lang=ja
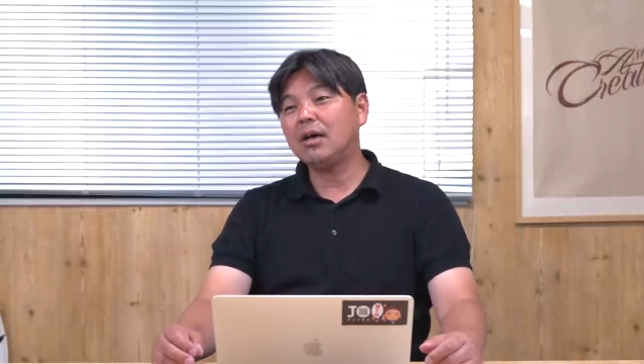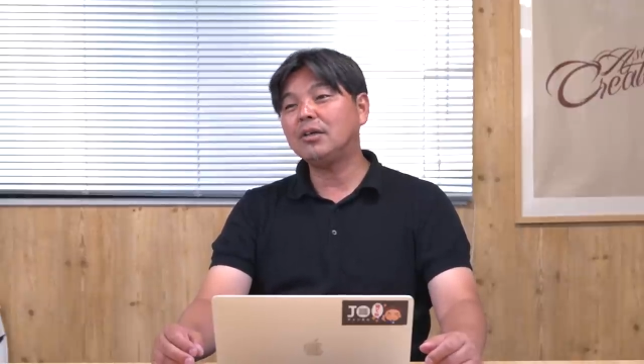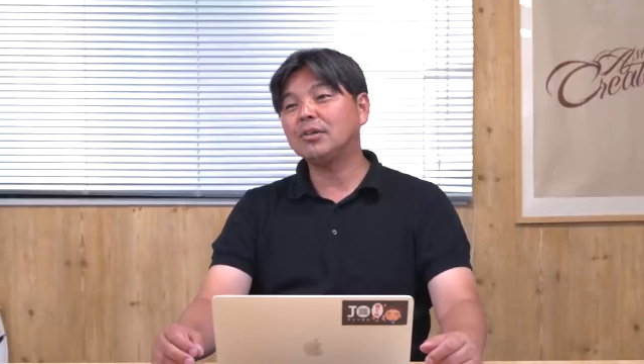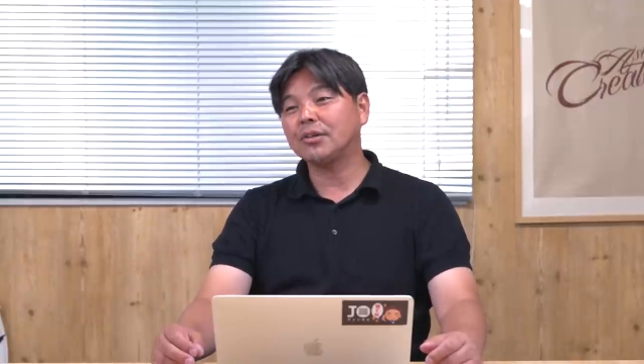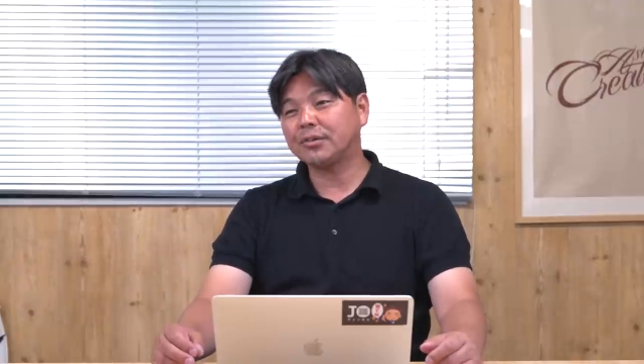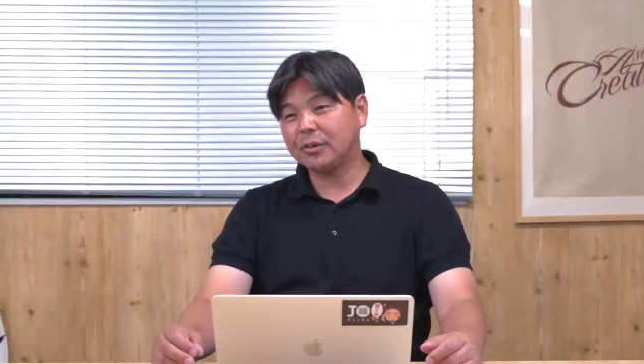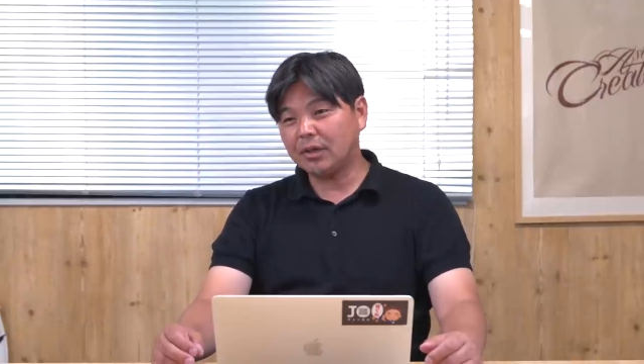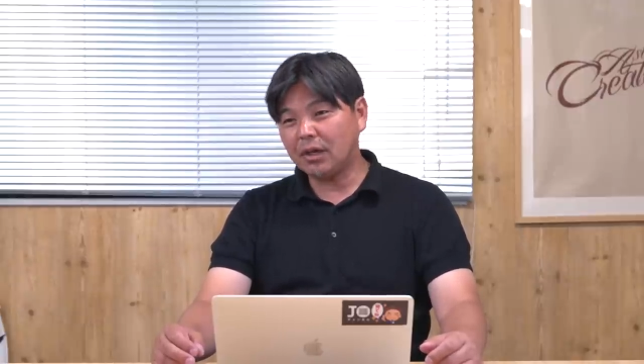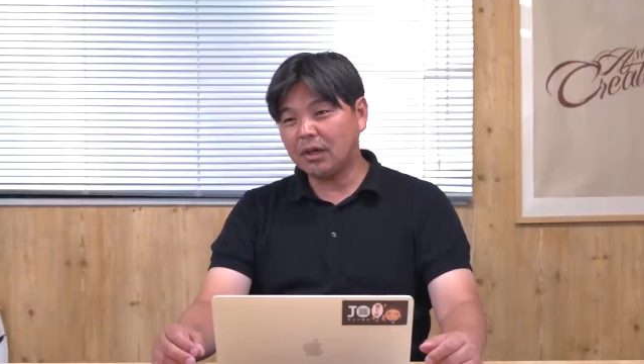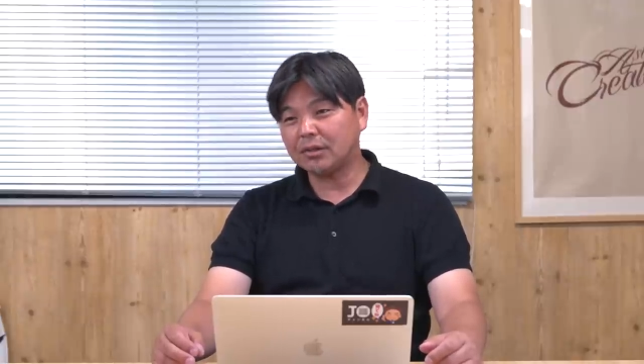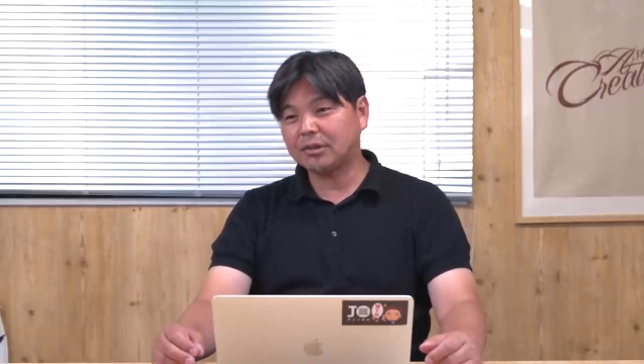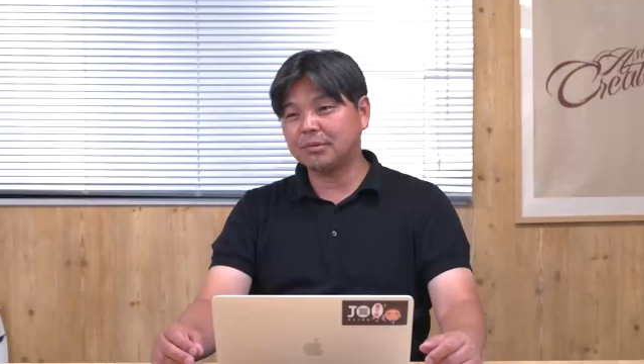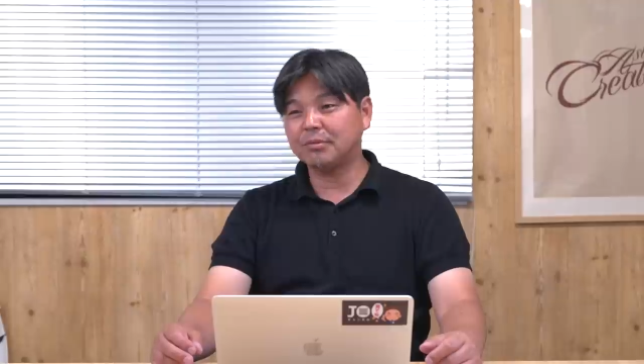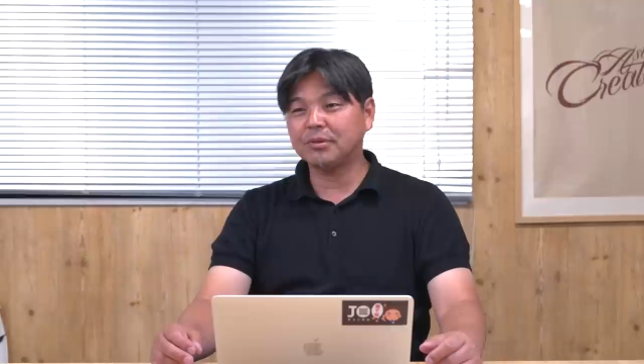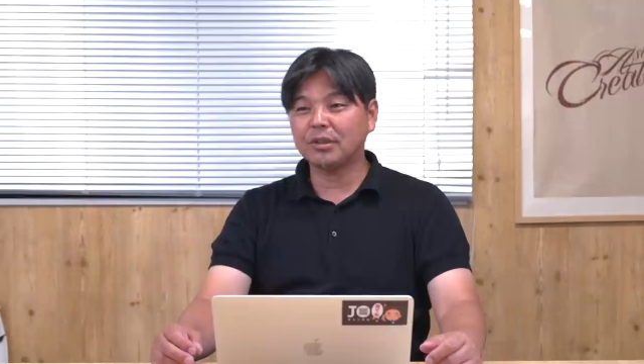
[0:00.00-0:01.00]
えになったら
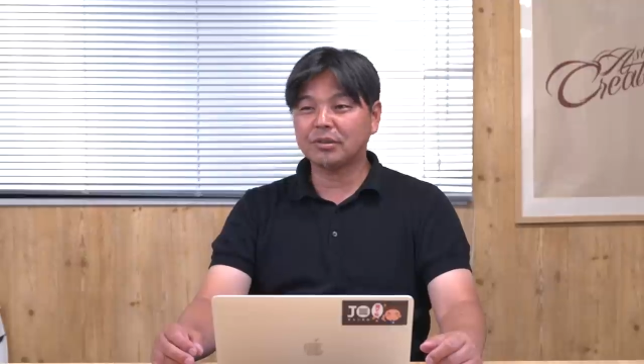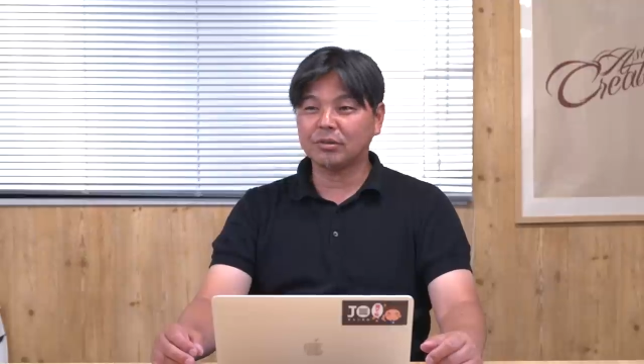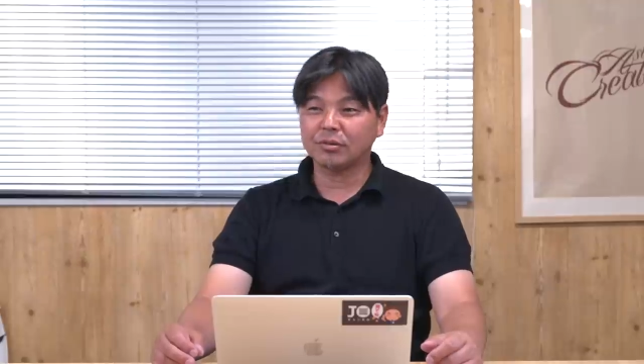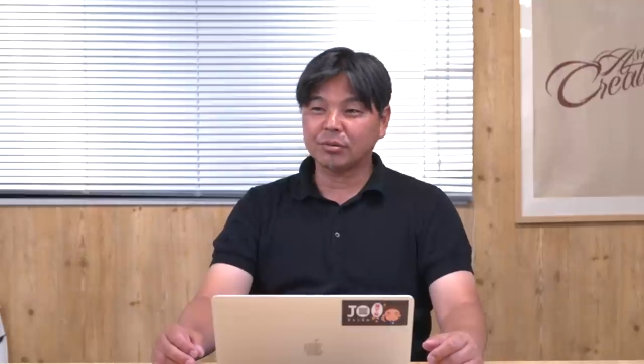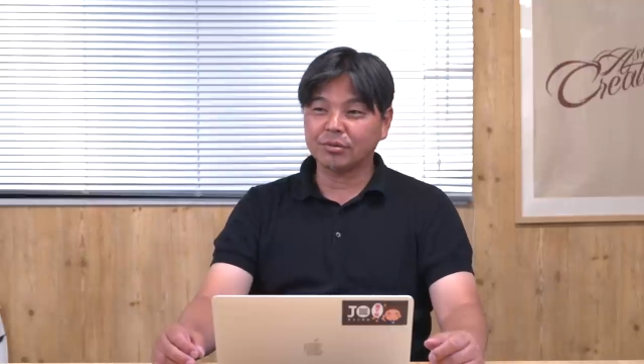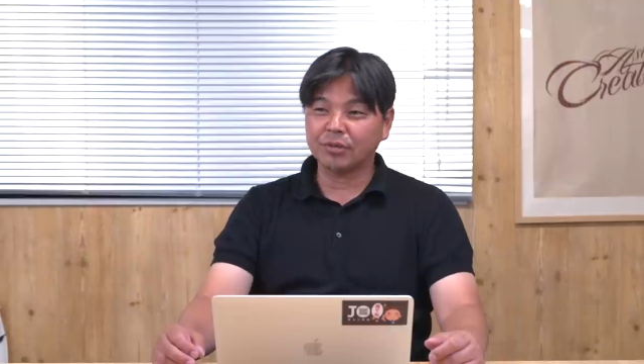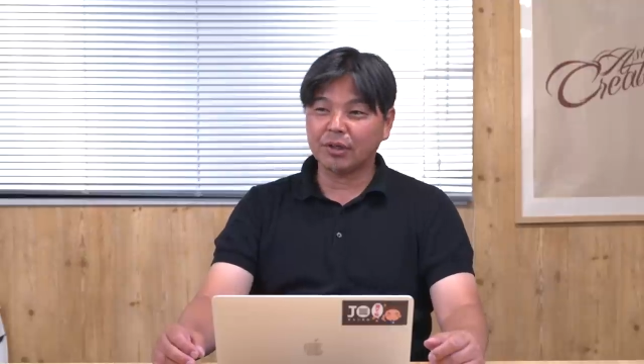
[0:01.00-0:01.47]
自分たちのとこ